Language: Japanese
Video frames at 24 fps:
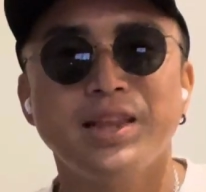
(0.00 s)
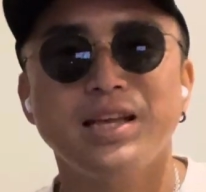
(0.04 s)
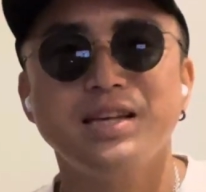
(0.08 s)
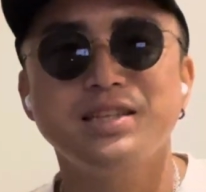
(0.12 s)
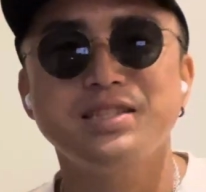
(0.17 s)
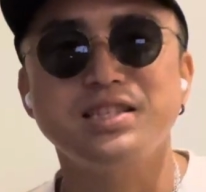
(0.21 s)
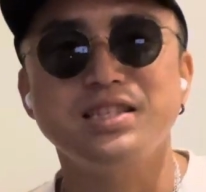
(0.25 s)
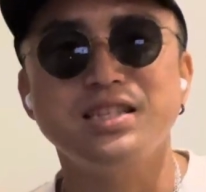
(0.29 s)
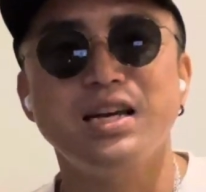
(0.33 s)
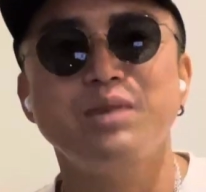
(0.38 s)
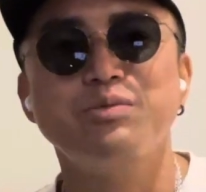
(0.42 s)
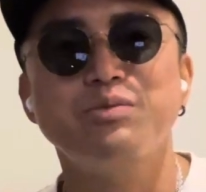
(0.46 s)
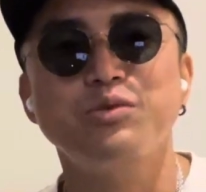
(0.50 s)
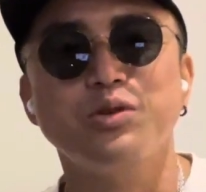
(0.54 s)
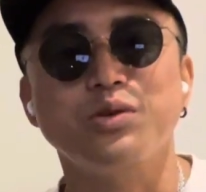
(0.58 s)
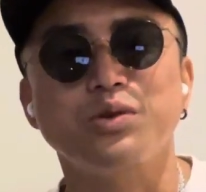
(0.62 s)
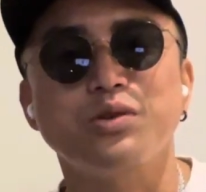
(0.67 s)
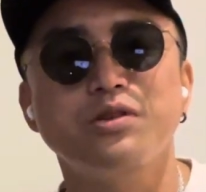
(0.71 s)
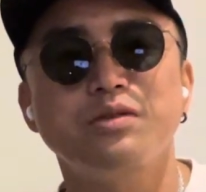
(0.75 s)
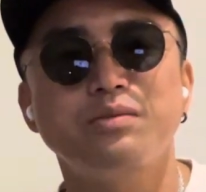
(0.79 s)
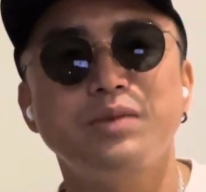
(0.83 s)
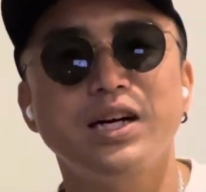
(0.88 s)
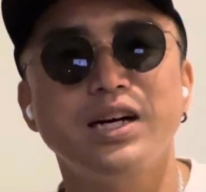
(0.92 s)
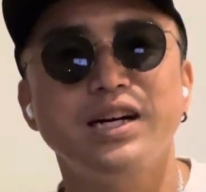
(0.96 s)
GMO の
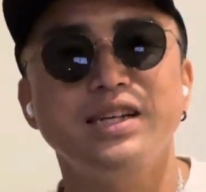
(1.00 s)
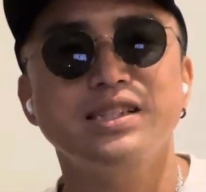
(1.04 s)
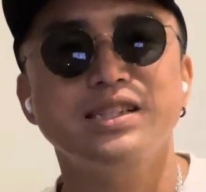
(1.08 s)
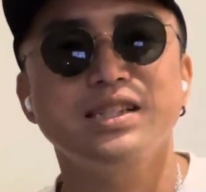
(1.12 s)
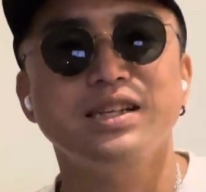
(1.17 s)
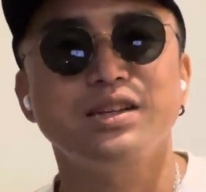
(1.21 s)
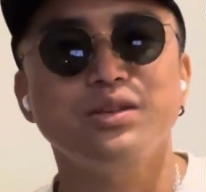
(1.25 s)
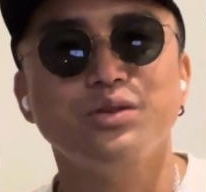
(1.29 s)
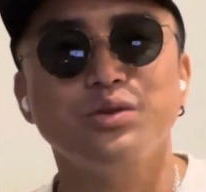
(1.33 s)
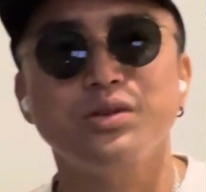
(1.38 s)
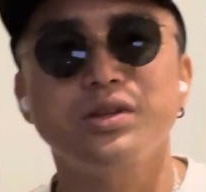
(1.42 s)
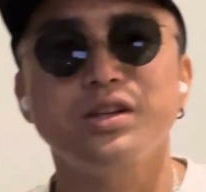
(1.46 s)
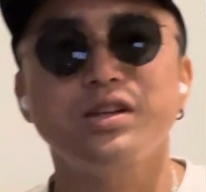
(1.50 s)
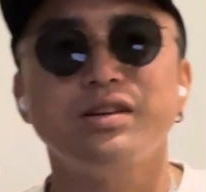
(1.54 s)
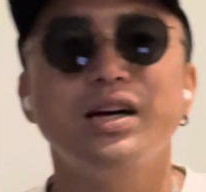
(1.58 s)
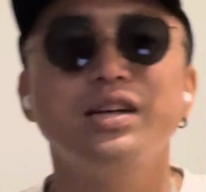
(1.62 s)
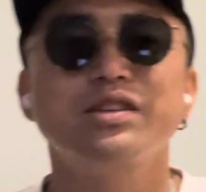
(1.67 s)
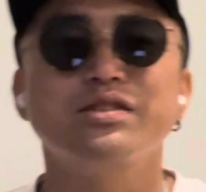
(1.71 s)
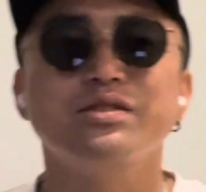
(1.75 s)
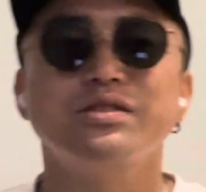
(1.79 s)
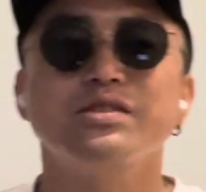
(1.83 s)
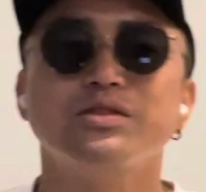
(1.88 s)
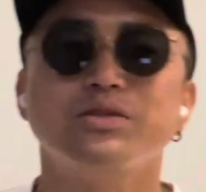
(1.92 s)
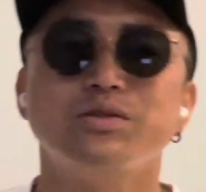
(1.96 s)
熊谷さんが乗ってるある
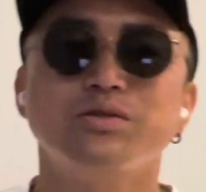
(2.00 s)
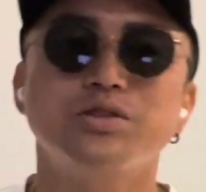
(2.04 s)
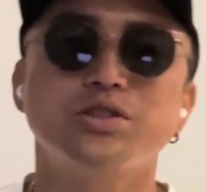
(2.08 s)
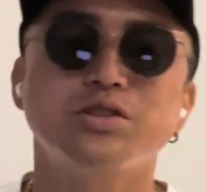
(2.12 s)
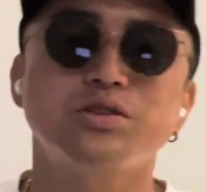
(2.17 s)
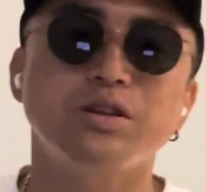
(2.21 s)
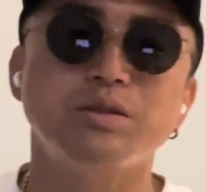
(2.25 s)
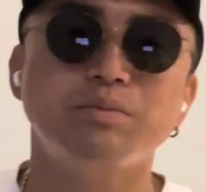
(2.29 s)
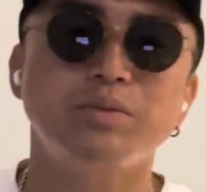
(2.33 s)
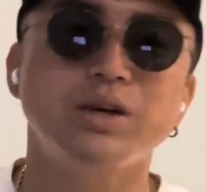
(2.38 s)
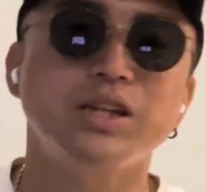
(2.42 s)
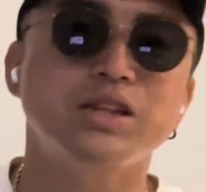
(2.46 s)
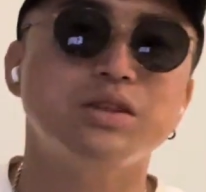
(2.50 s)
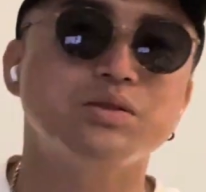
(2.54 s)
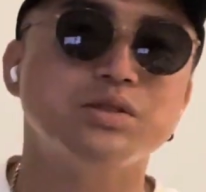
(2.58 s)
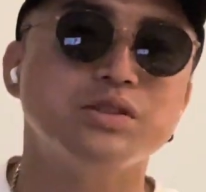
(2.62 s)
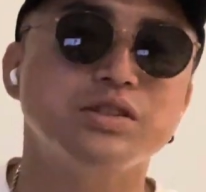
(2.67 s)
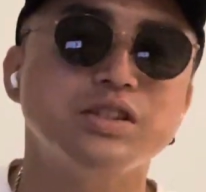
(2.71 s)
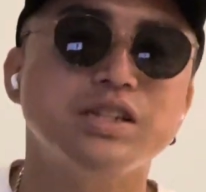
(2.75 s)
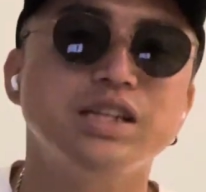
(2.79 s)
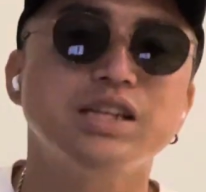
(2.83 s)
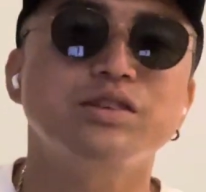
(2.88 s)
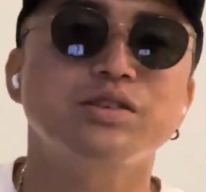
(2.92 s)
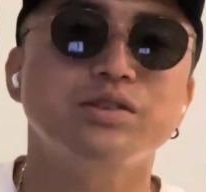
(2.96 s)
んですよ後ろにベッドつ
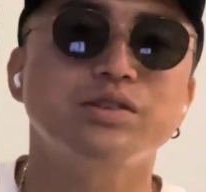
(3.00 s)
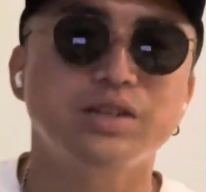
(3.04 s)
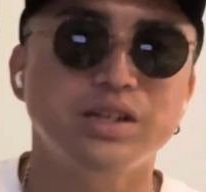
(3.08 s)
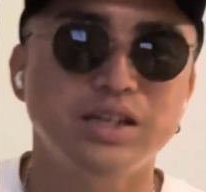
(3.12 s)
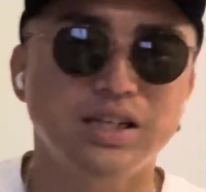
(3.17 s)
いてるよ